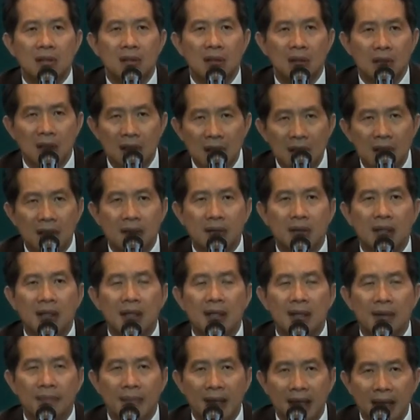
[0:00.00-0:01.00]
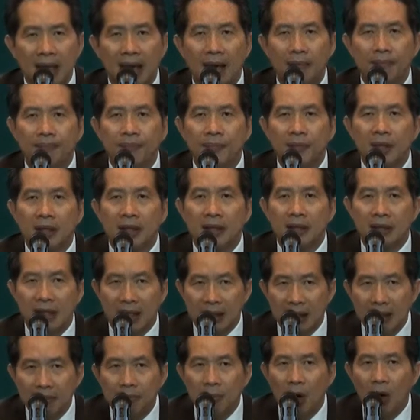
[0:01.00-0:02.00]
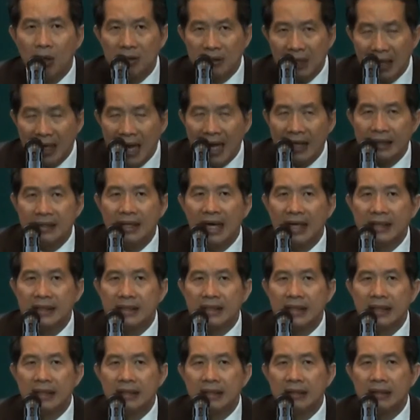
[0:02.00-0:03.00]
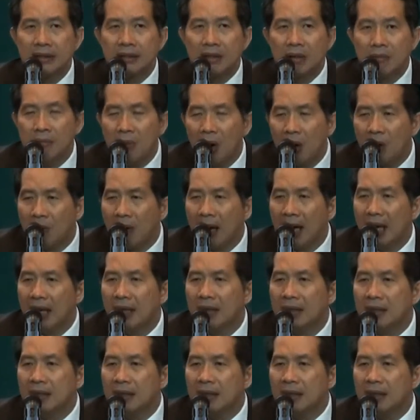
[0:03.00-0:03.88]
ต้องเลือกที่จะไม่ทำ แต่ถ้ามองตลาดใหญ่จริง ต้องมองว่า